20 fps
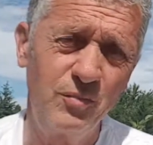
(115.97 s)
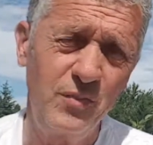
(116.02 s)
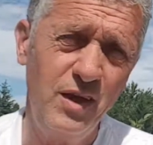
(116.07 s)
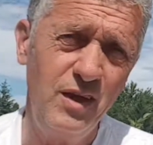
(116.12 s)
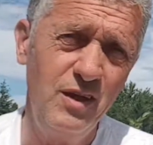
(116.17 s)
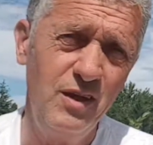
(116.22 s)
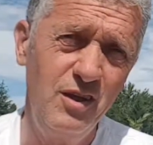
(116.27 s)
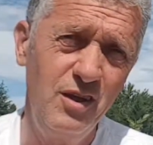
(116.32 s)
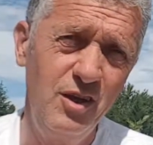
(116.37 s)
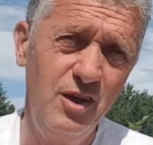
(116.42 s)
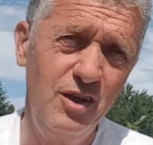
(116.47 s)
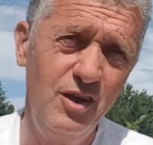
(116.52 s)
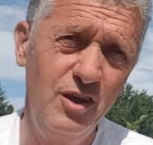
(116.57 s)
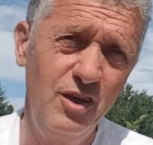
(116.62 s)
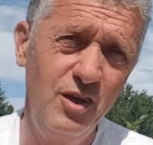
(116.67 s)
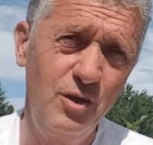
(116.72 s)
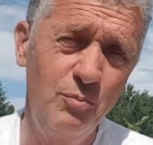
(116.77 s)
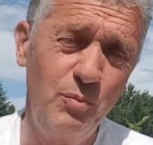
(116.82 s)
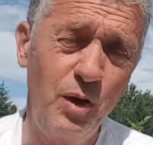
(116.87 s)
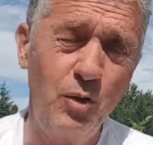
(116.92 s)

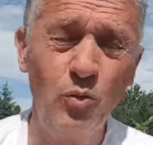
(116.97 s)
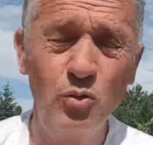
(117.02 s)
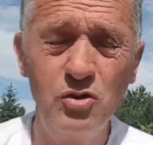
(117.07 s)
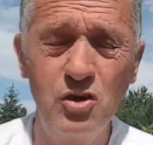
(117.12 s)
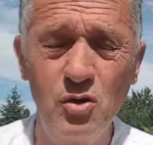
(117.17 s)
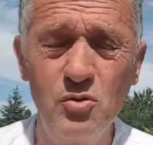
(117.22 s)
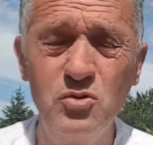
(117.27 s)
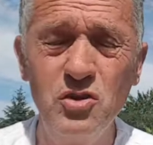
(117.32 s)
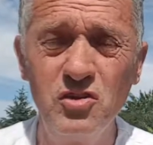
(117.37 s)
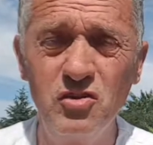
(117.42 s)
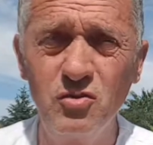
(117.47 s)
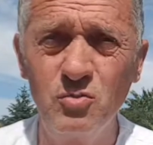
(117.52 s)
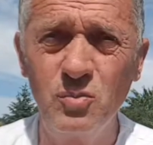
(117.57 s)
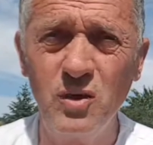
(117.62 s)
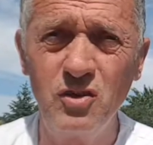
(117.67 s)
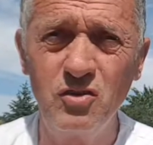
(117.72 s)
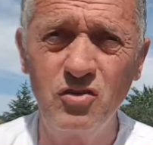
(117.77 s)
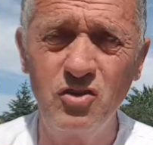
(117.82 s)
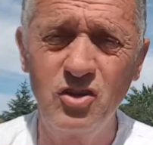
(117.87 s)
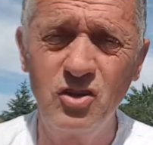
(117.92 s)
Et, par contre, il y a une
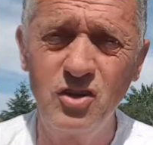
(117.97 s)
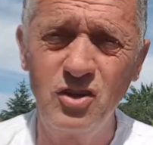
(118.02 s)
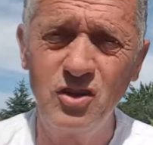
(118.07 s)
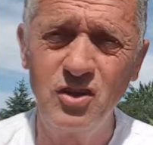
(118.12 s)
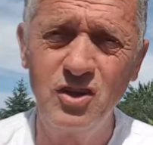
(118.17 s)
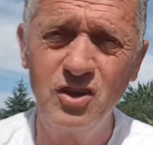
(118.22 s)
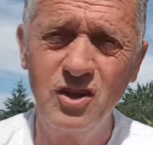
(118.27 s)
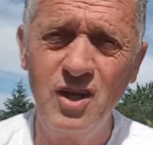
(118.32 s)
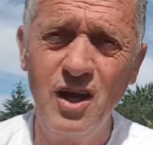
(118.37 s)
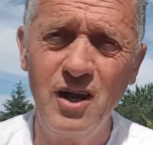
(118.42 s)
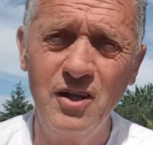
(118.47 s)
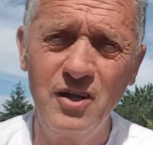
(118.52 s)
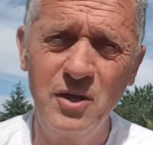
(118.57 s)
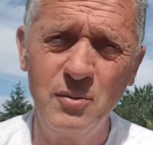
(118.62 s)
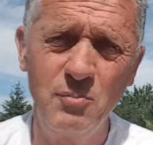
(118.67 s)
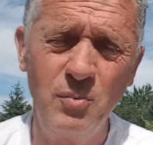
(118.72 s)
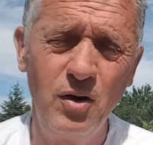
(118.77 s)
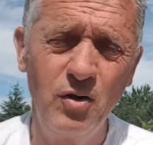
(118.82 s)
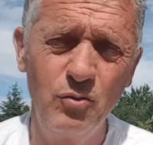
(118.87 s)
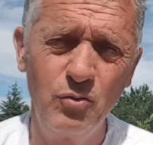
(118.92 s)
espèce qui, qui elle,
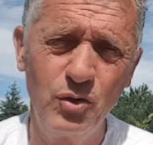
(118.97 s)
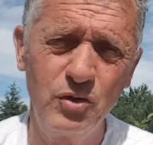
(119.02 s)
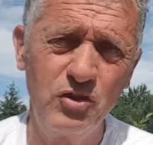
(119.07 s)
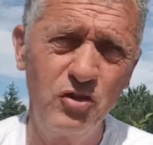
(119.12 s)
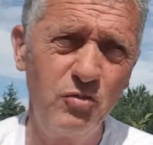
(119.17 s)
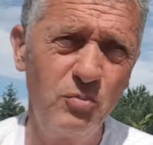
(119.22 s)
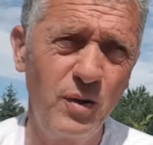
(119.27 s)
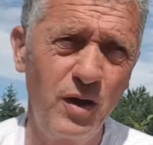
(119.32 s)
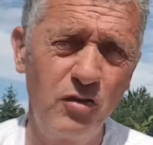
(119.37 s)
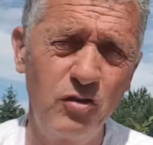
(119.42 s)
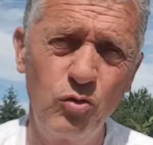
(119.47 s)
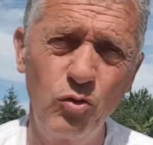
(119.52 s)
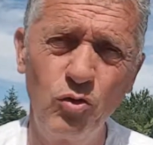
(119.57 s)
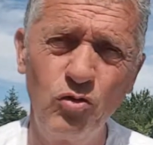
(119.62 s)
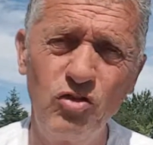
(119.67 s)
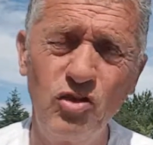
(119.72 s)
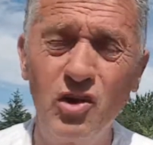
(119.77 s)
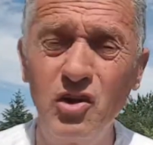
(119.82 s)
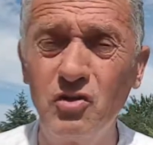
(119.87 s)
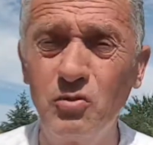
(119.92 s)
n'est pas en voie de disparition,
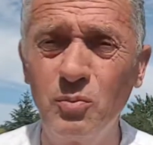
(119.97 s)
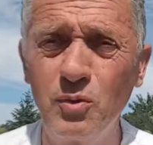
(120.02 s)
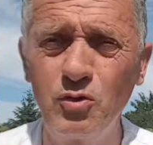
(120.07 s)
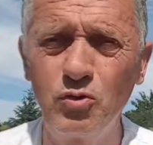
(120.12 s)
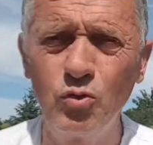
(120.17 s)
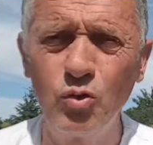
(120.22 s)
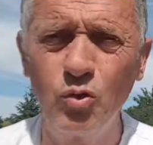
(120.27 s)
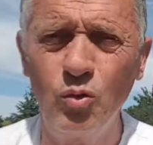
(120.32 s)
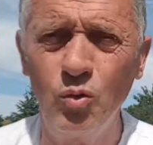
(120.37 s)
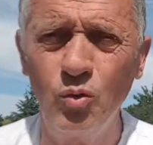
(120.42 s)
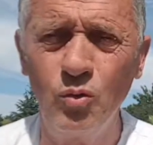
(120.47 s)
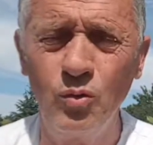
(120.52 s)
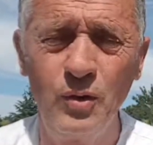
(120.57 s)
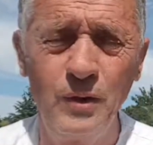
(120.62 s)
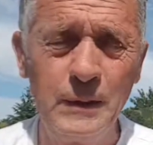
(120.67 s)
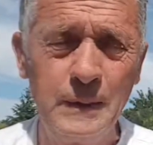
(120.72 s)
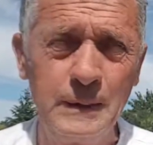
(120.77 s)
c'est l'espèce de con.